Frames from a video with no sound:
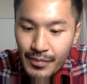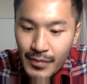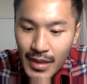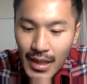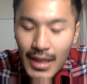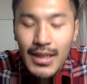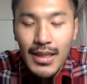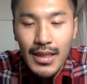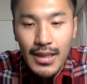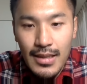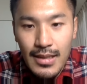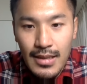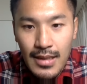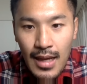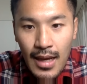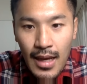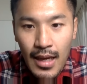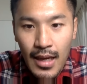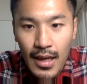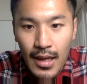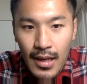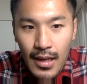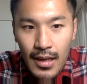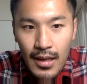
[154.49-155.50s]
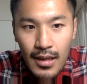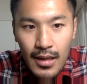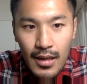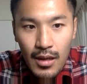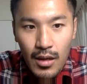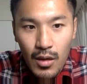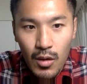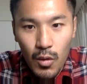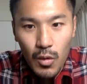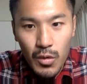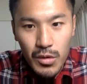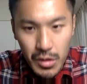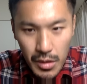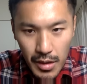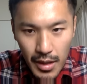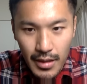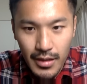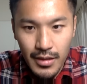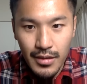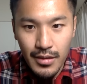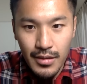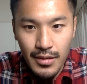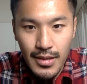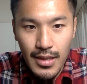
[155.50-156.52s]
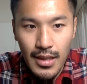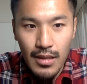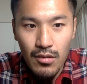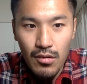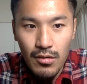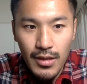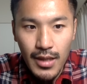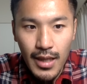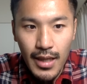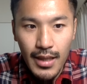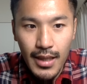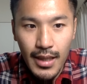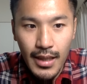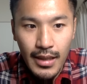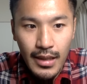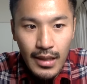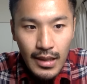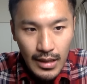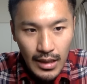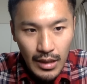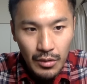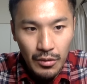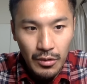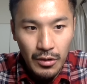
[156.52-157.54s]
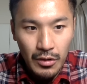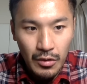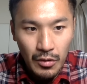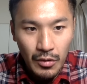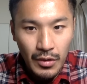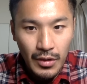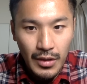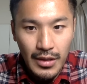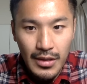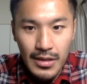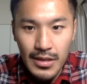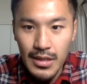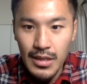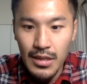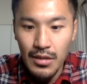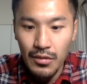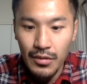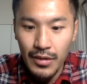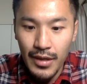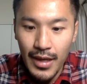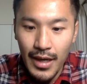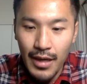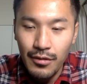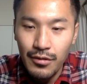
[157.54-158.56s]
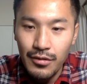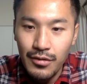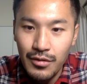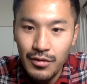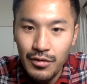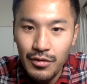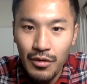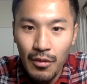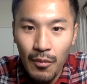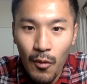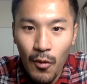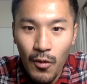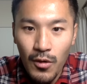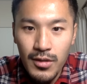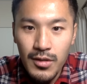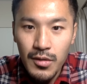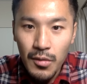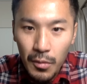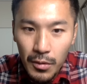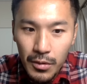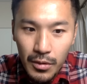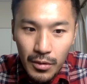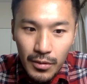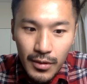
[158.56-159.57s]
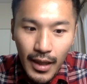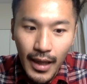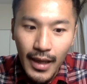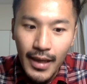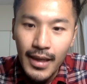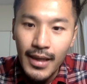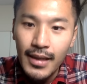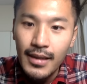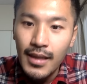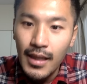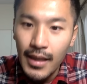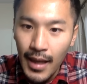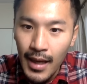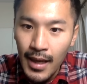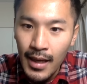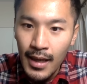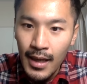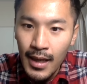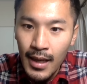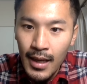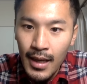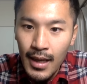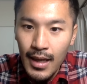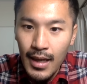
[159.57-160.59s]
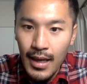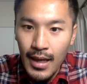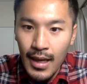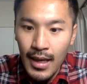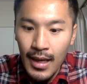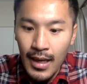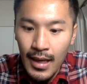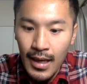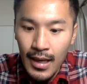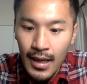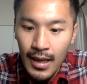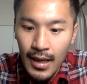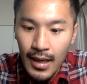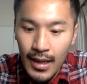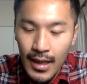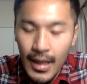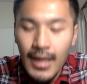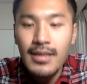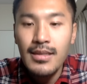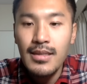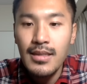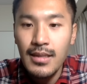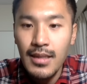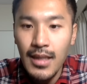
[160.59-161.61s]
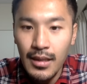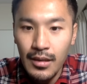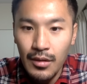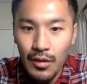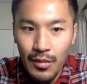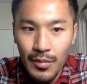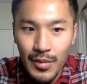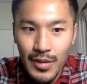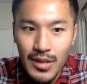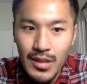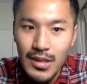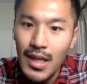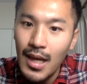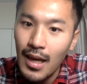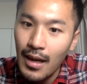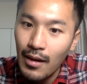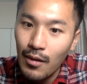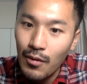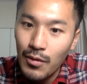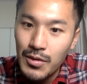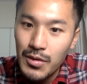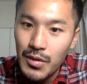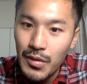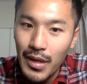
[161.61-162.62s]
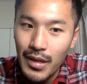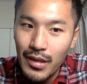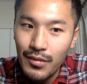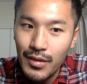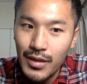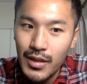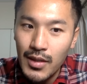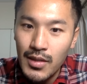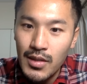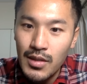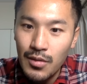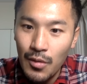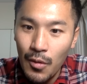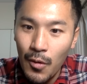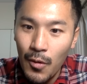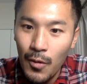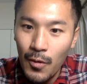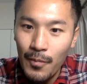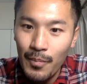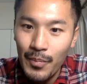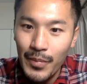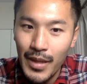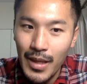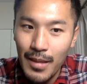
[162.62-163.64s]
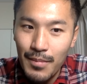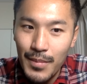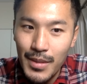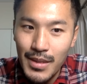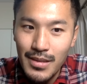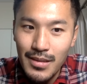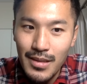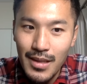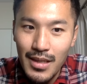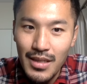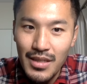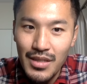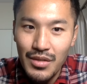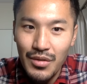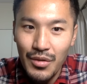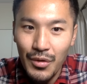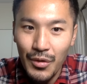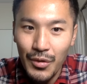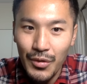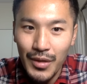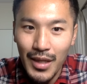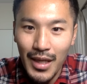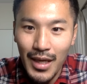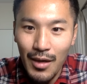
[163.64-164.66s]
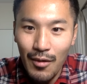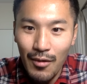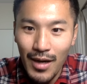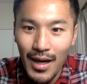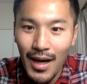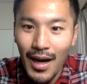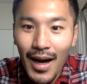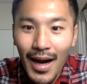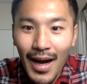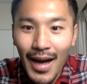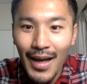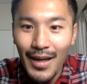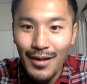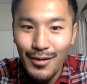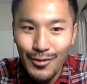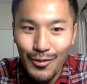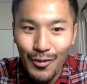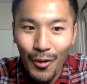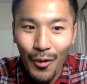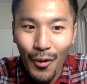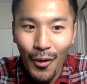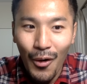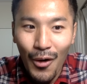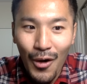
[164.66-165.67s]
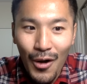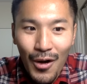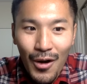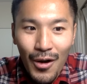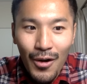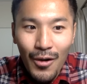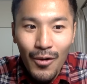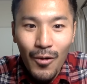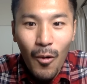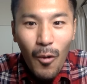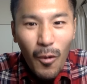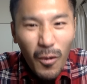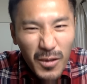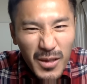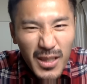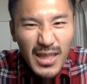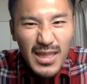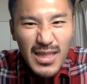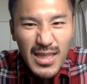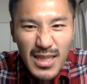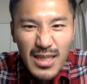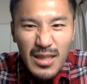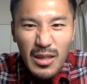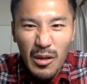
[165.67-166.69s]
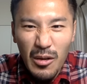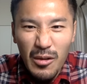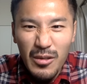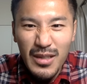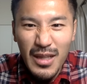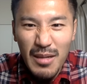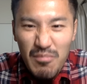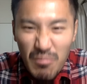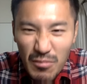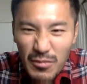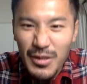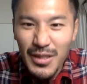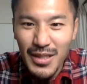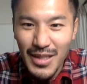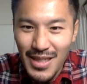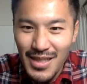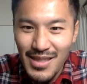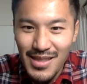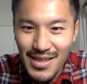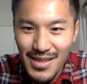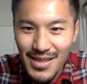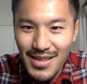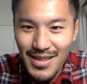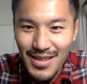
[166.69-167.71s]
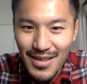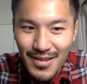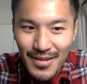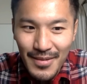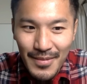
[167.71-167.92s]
ただですね、おそらく全国大会に行った時の1位を狙うっていうのも相当大変なね、えー、感じになっております。で、おそらく私の年末年始の予定を考えると、ここで1位取ることは無理です。